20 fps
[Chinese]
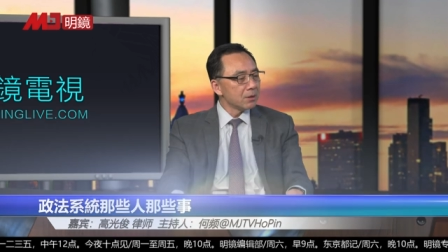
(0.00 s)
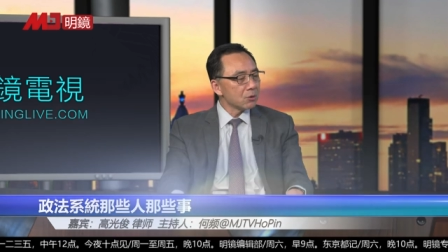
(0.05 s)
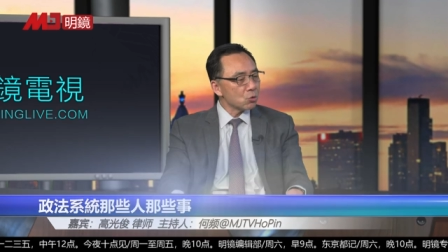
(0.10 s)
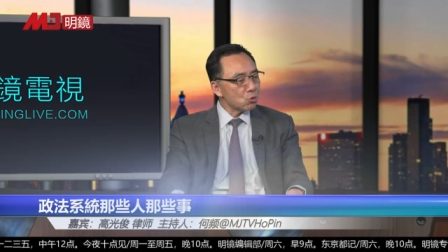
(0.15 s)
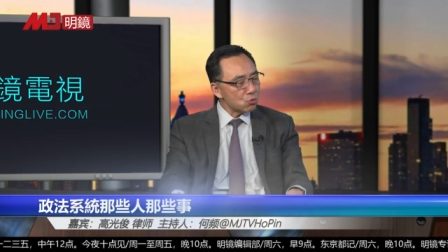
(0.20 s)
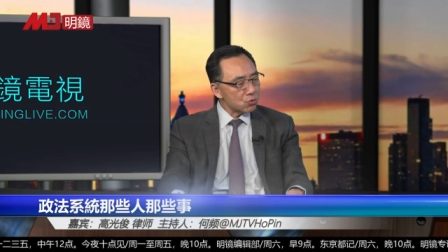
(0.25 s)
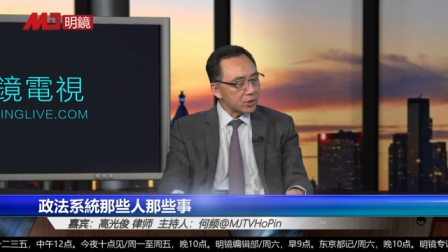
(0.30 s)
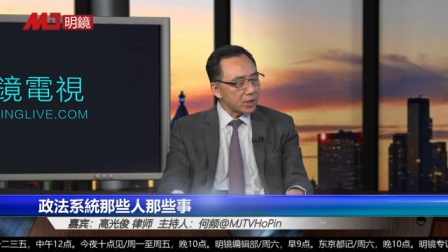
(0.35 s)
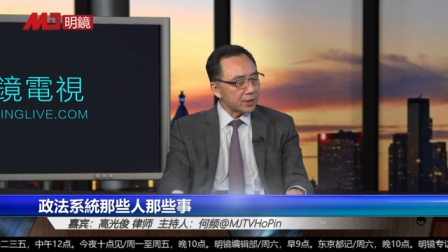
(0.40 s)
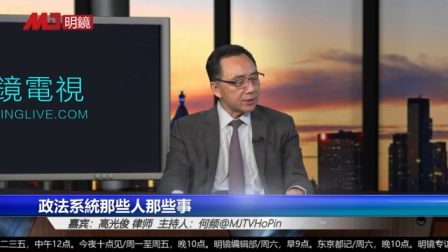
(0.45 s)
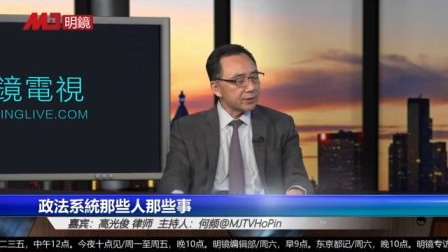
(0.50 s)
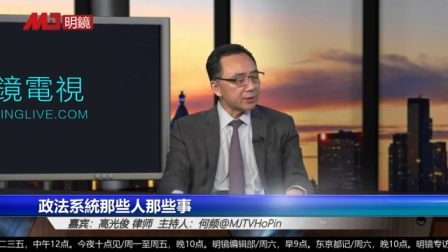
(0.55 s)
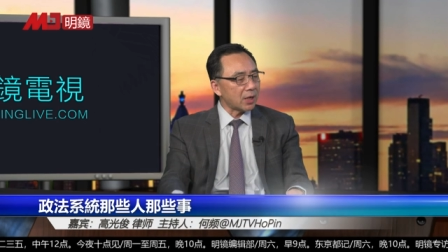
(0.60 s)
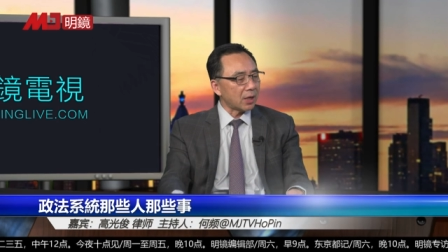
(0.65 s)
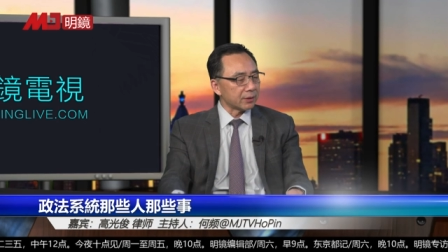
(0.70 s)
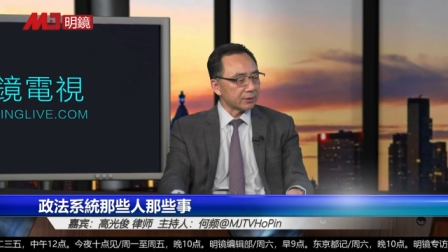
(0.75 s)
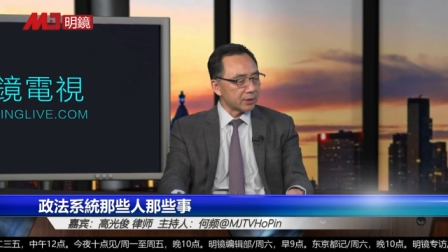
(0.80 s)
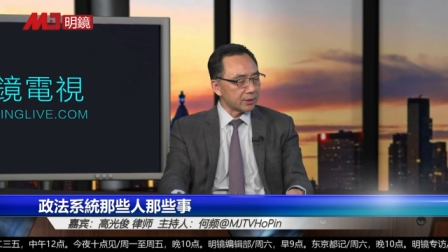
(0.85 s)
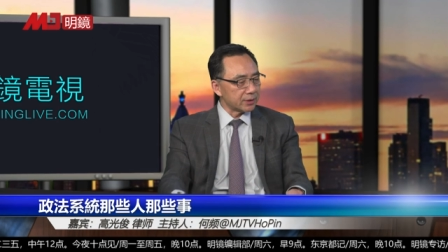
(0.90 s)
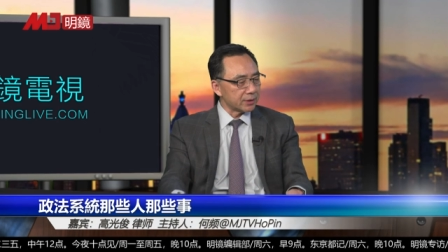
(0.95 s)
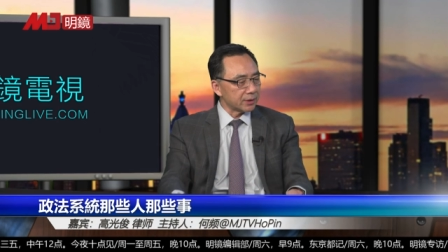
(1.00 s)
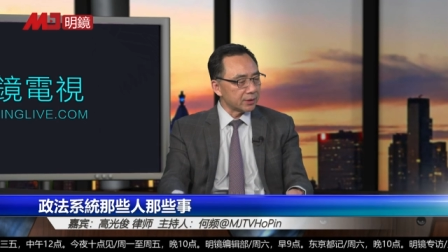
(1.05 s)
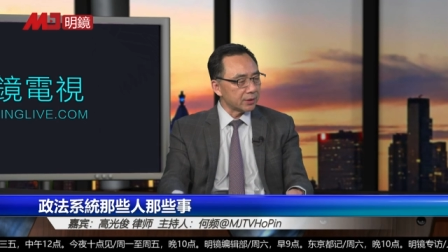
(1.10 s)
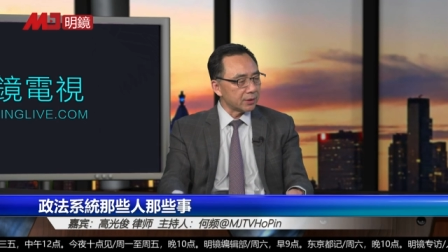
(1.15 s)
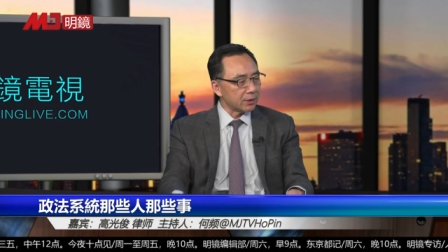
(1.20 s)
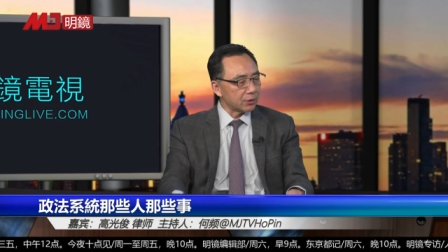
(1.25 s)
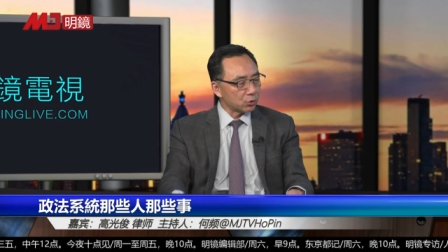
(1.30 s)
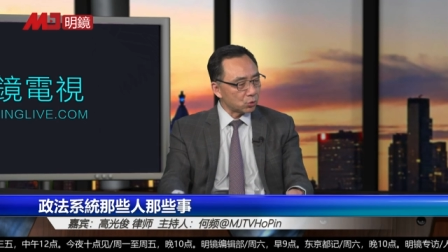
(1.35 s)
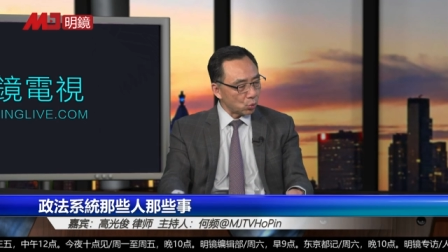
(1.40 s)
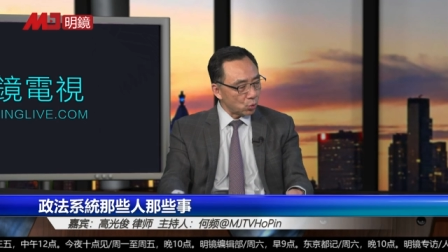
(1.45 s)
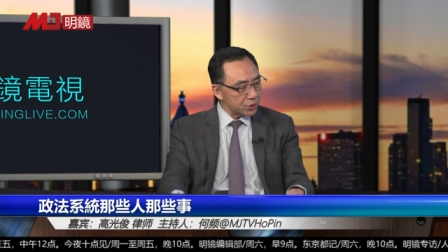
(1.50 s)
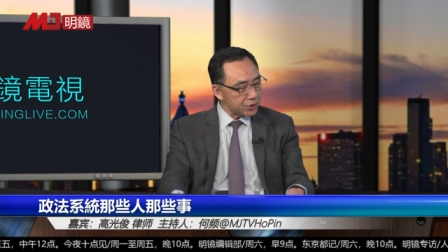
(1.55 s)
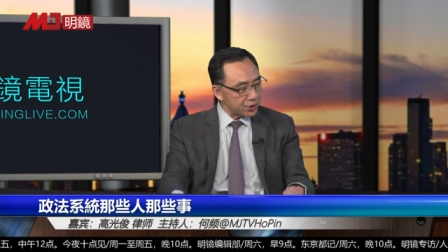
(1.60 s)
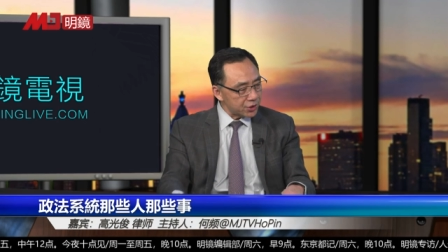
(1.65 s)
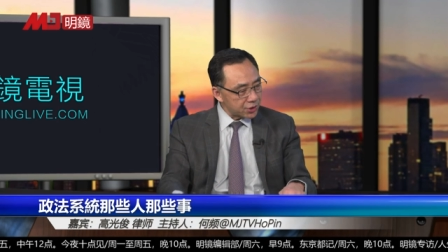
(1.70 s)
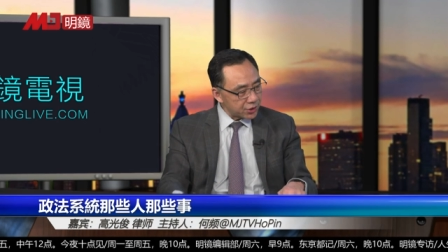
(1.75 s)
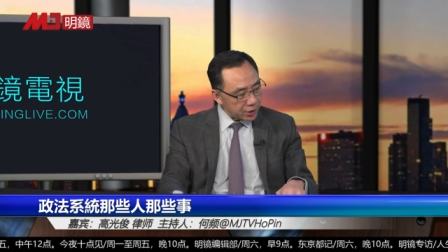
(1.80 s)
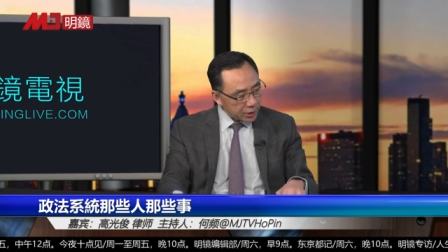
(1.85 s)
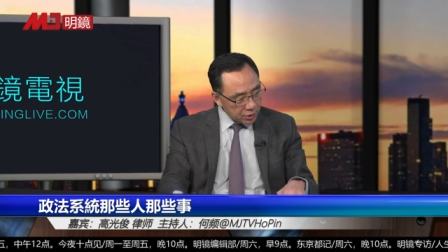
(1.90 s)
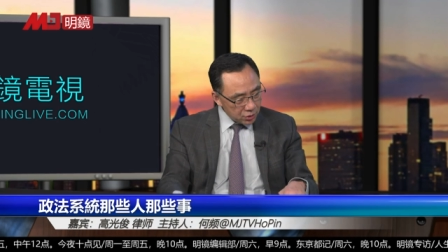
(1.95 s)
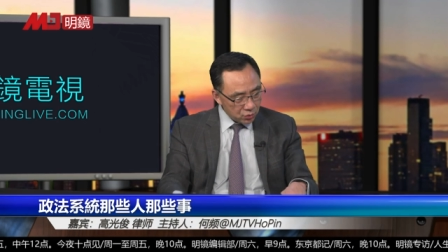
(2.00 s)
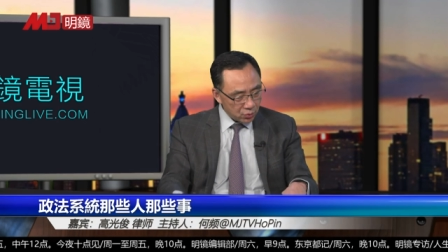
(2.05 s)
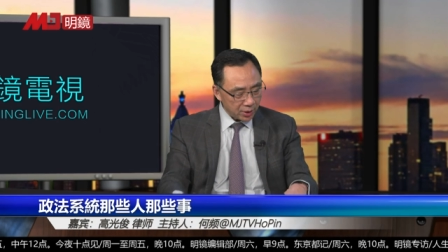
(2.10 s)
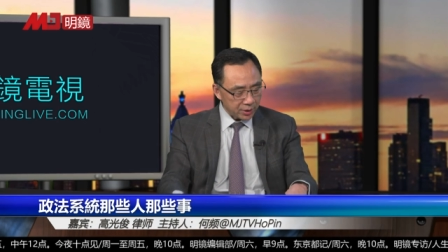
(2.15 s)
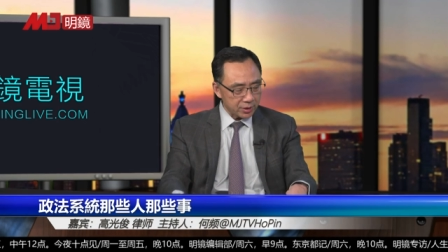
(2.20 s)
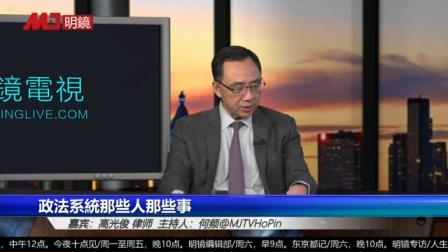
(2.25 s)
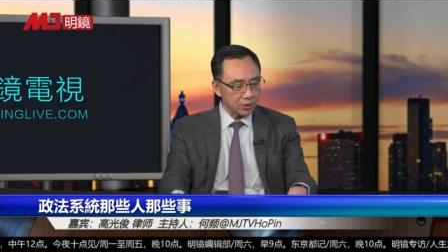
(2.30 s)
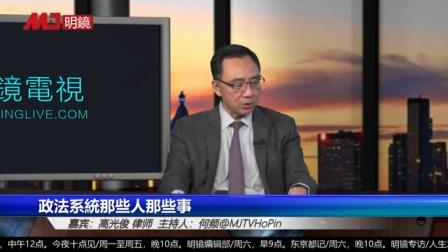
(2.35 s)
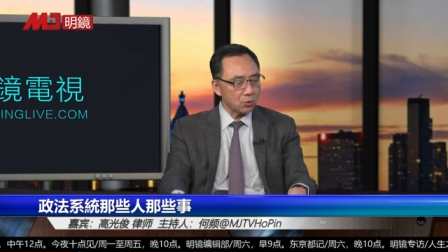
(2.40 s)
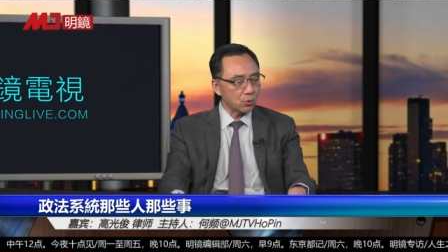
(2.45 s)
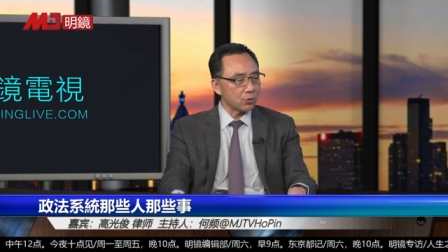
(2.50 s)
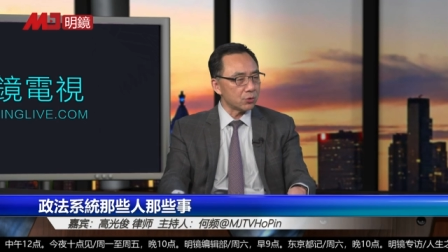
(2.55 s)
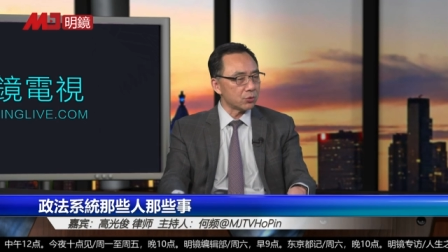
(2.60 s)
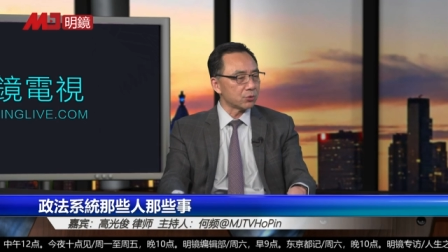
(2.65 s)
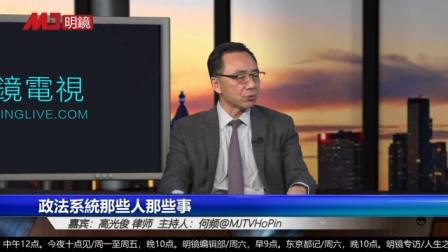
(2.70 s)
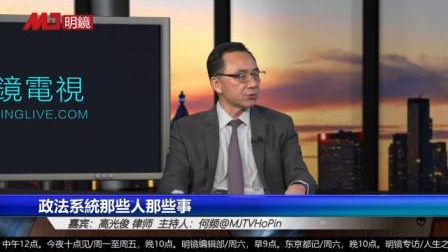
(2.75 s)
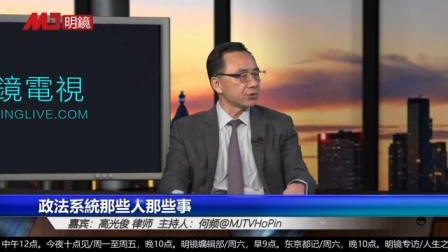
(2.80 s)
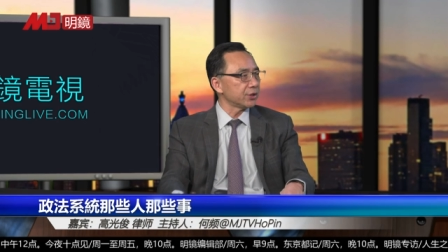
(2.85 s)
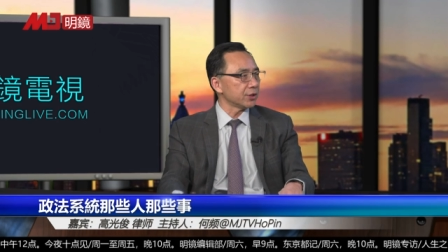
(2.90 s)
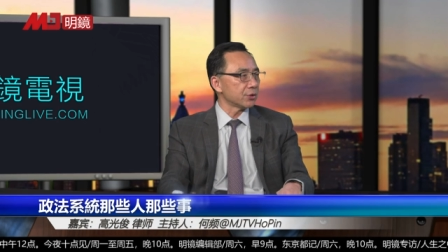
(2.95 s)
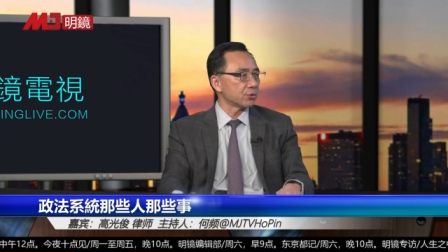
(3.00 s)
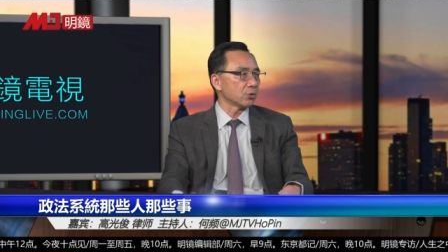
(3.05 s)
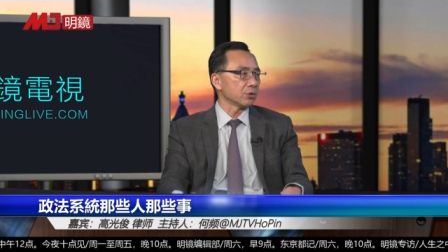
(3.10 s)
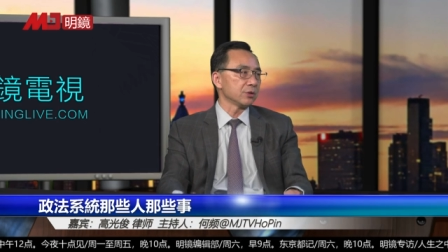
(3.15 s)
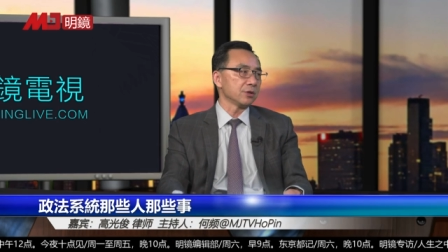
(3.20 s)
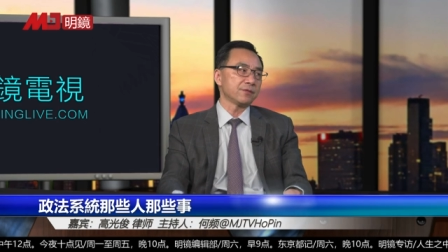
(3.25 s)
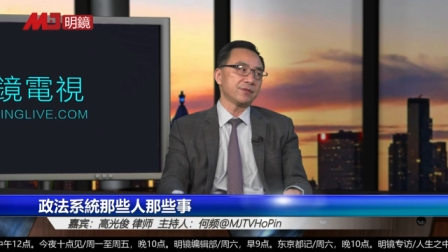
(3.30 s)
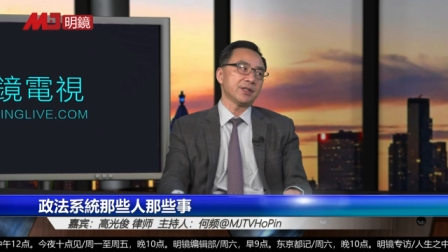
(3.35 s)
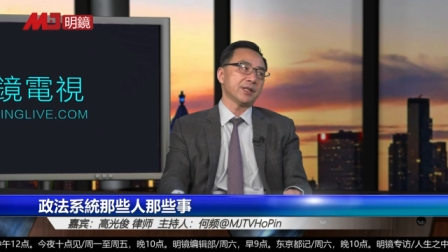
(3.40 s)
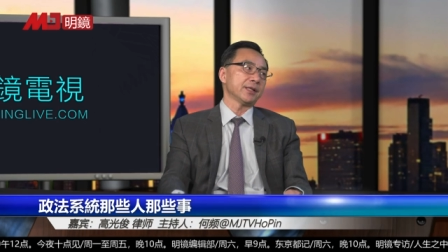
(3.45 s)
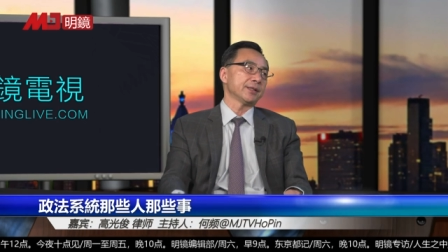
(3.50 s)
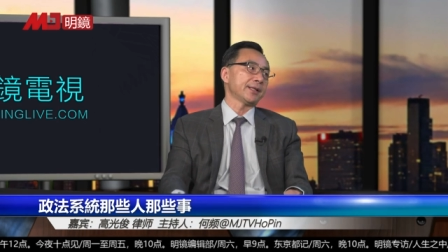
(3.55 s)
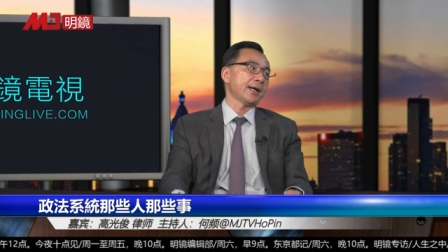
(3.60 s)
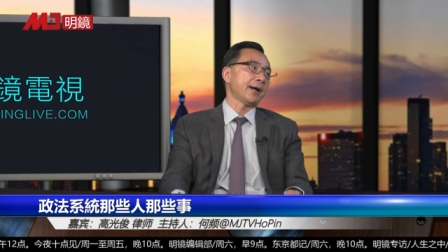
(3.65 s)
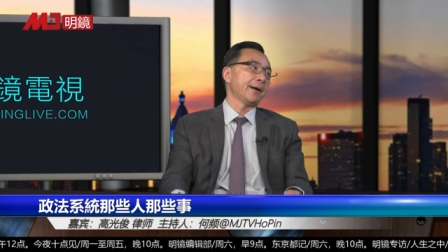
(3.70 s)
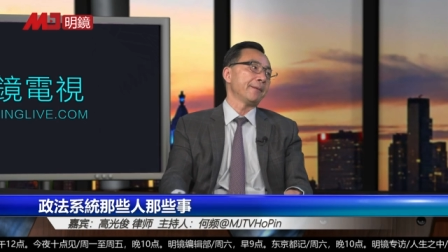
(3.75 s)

共产党的这个夺取政权的这个过程中起的作用就非常大。